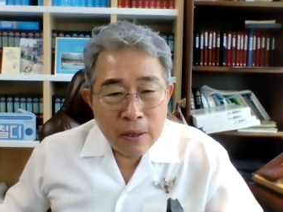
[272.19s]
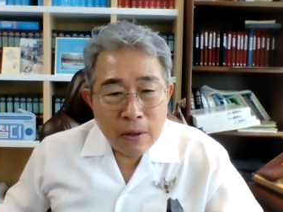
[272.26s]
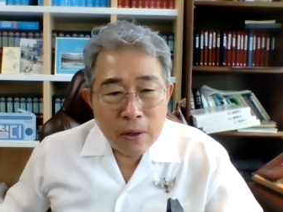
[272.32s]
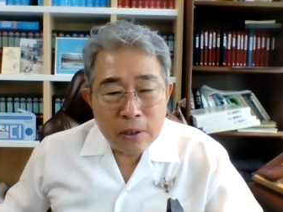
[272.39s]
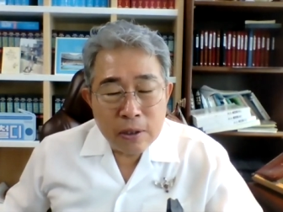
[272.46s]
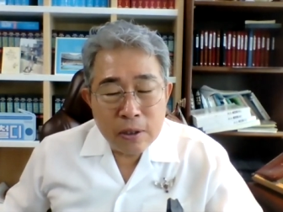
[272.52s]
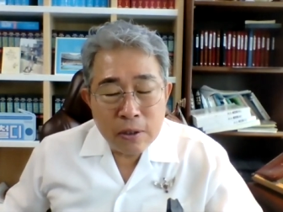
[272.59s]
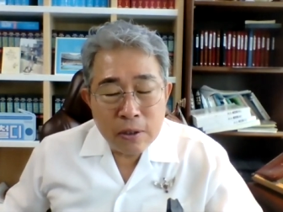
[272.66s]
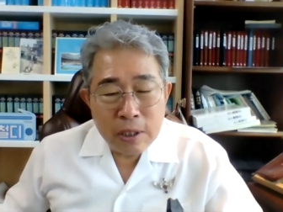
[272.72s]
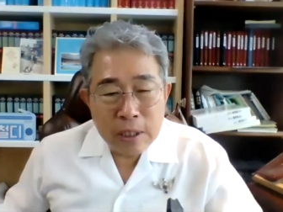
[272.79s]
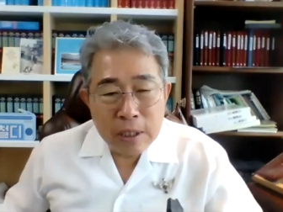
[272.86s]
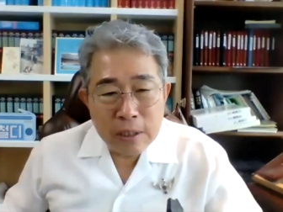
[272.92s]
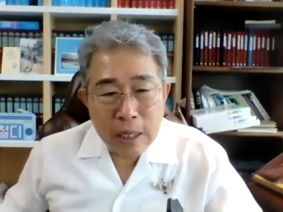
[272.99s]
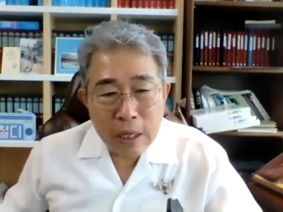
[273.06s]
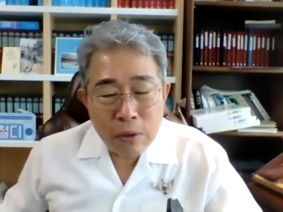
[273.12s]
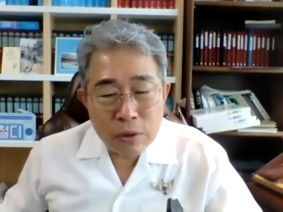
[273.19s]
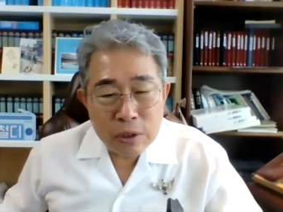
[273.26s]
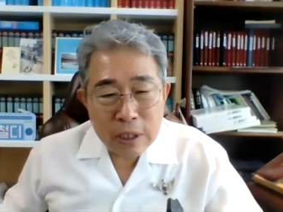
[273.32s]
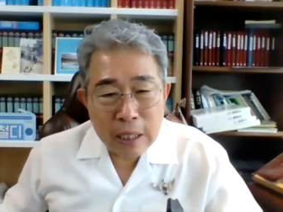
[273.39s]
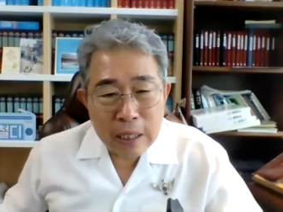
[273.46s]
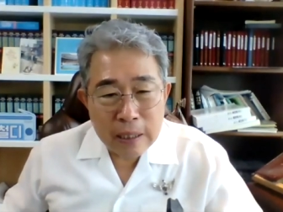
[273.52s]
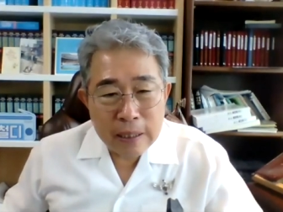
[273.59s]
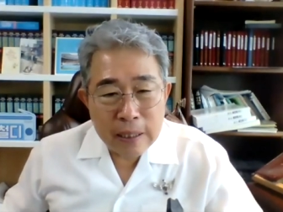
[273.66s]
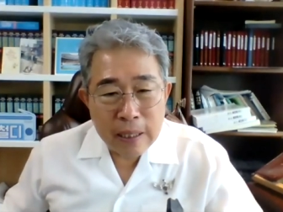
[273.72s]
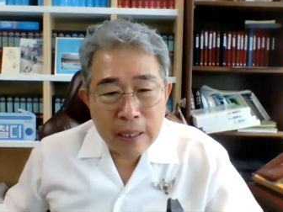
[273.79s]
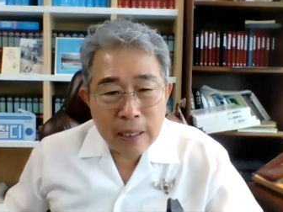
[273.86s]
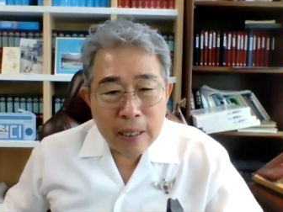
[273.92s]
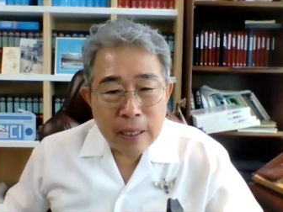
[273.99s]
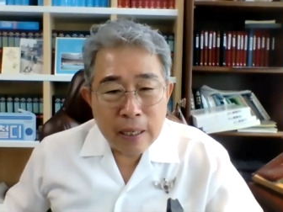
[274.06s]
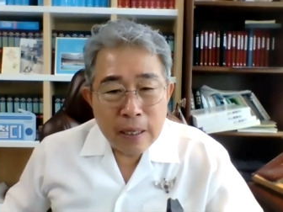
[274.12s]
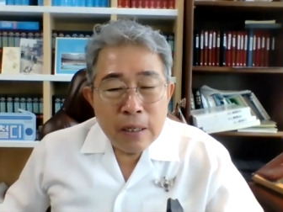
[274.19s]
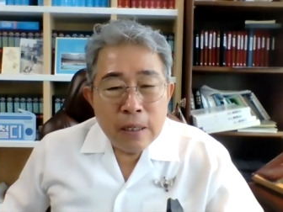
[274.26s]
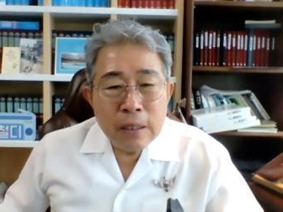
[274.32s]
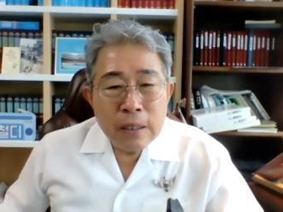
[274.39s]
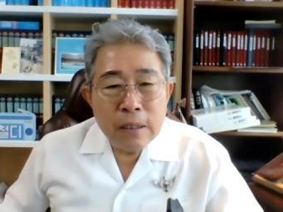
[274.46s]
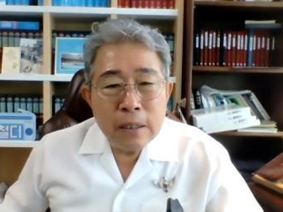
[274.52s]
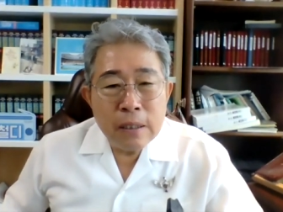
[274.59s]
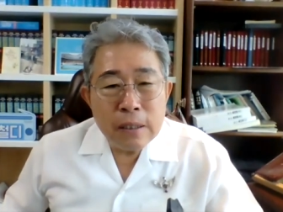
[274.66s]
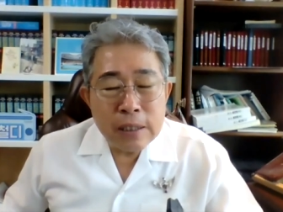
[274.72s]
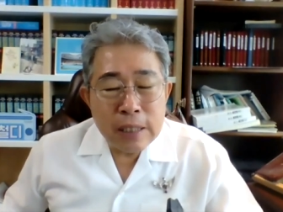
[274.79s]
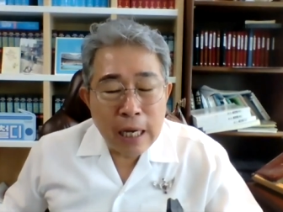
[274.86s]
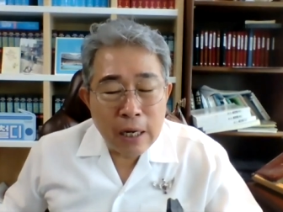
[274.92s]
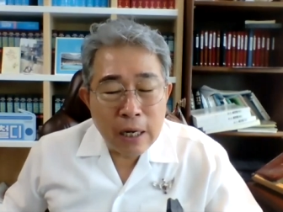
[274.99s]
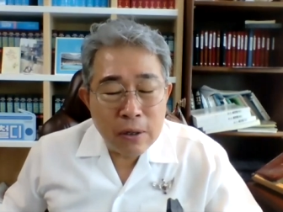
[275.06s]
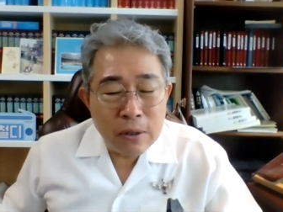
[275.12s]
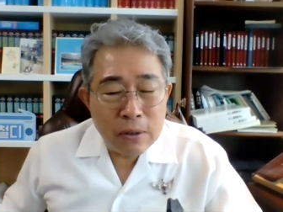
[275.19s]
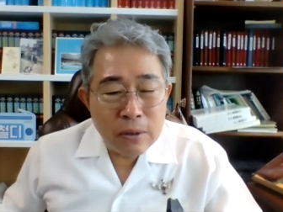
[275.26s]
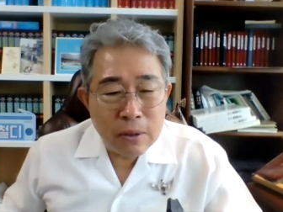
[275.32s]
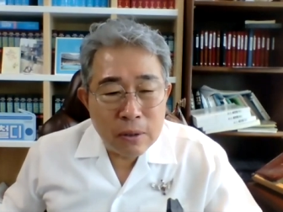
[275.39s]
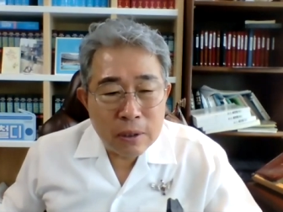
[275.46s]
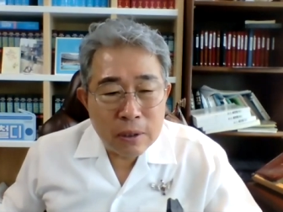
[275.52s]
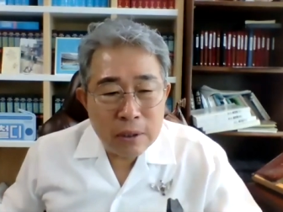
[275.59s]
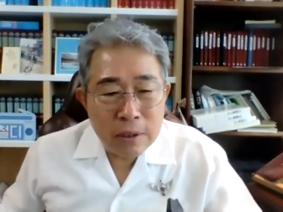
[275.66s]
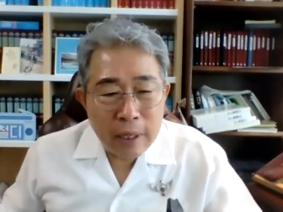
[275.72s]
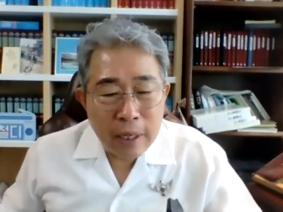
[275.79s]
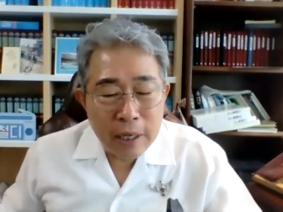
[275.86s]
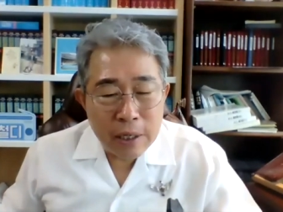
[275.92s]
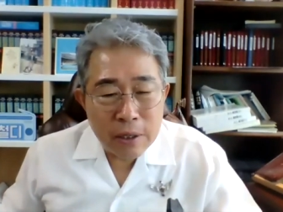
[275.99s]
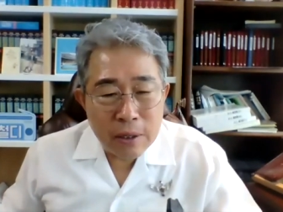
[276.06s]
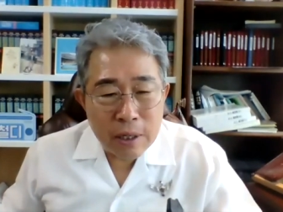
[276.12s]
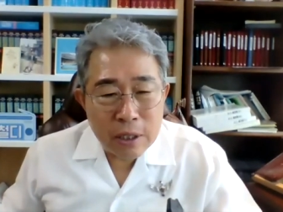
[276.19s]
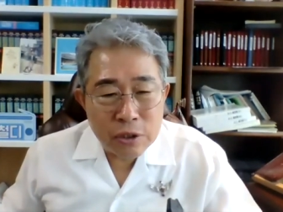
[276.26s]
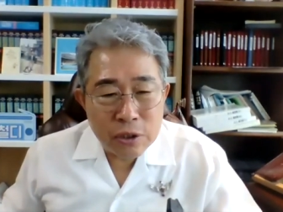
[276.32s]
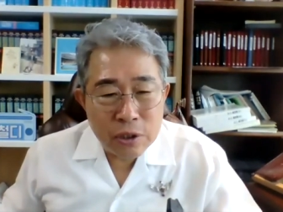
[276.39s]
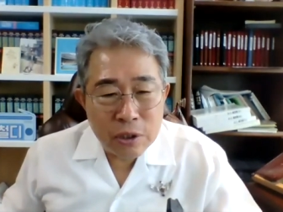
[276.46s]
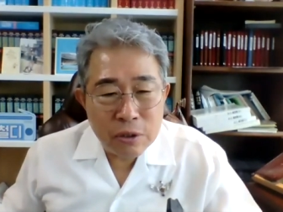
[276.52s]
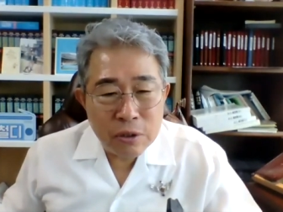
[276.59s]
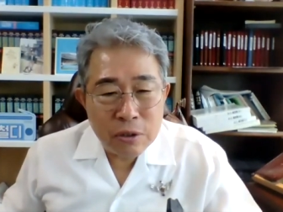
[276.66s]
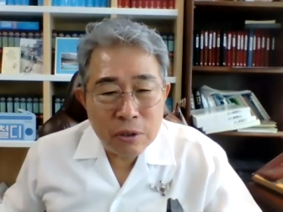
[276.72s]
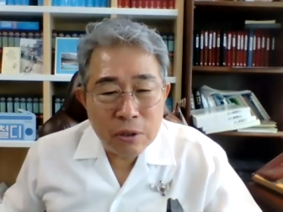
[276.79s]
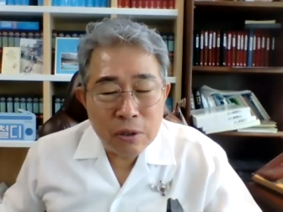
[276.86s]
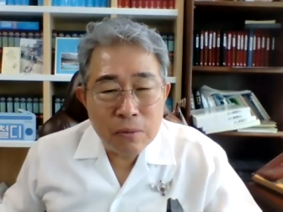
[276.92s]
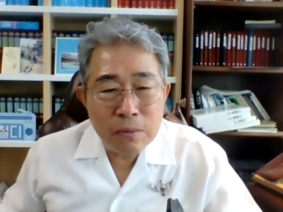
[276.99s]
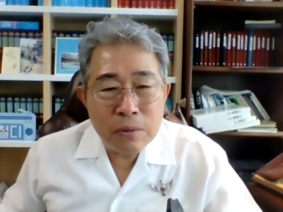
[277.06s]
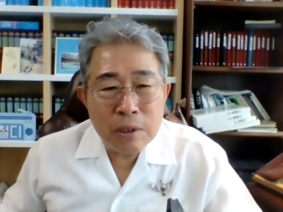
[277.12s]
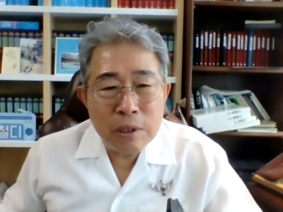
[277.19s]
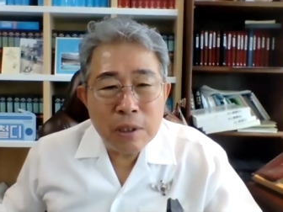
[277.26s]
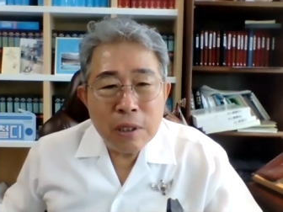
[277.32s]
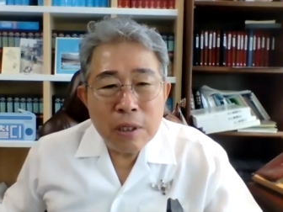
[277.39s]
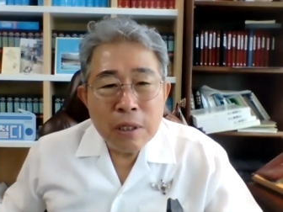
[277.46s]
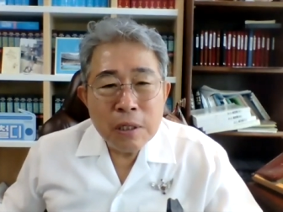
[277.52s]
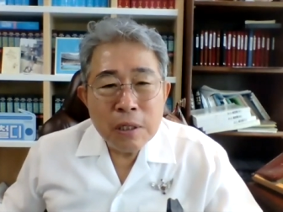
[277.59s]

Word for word: 어떤 일을 하고자 할 때 그 사건을 그 해결할 수 있는 여러분이